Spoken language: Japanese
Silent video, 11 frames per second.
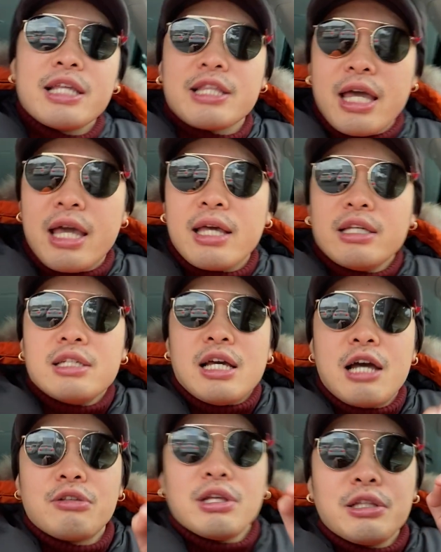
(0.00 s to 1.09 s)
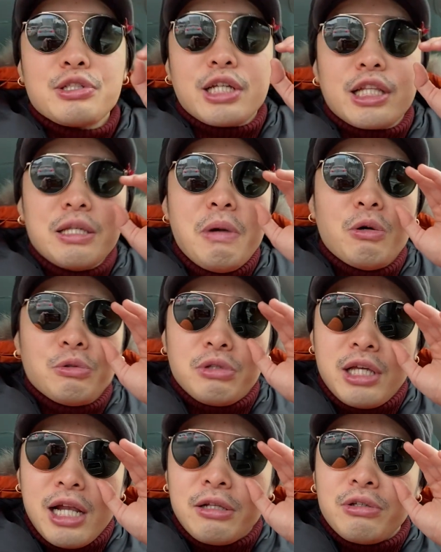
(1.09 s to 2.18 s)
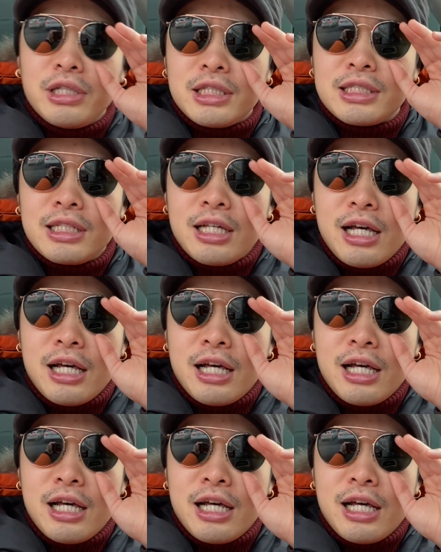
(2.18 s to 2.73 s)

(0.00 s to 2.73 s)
いんで、あの、なんていうんですかね、今本当狙い時です。